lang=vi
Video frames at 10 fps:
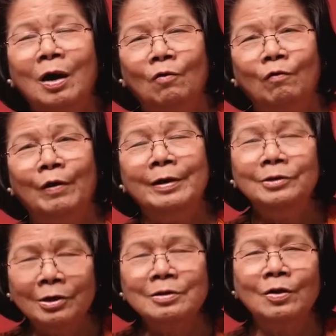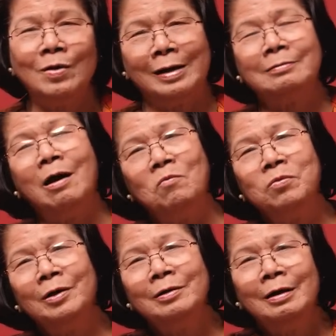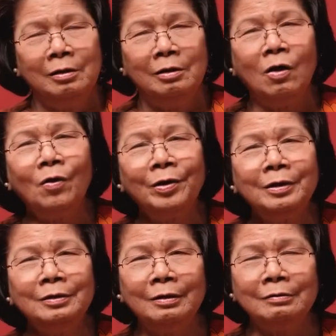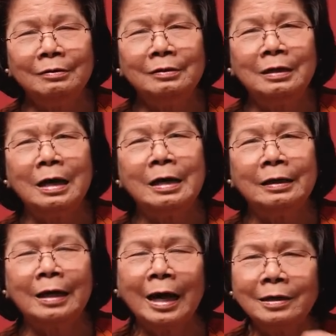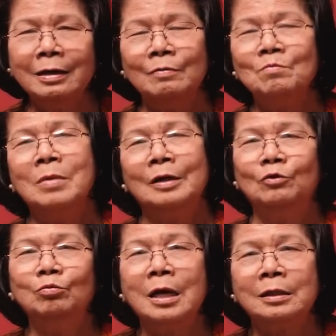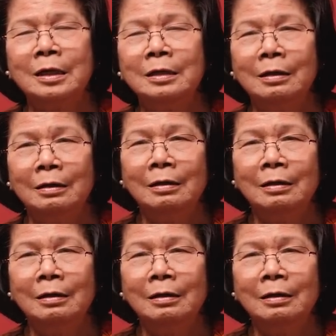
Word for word: cầu phải dừng hoạt động đó nói những cái khái niệm mà chúng ta thấy là